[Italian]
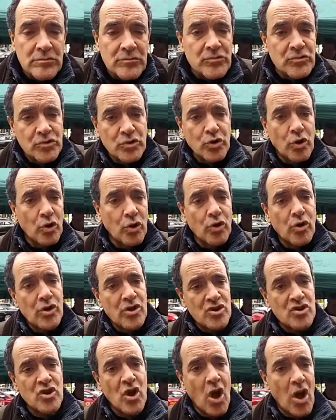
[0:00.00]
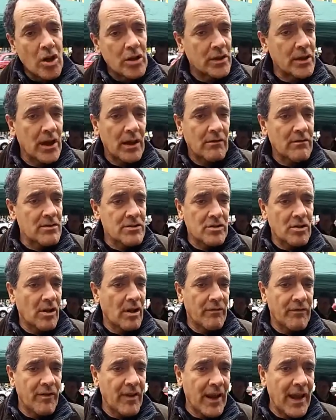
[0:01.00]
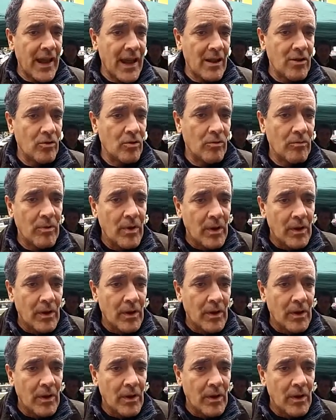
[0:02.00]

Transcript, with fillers: sono risolti da questo referendum.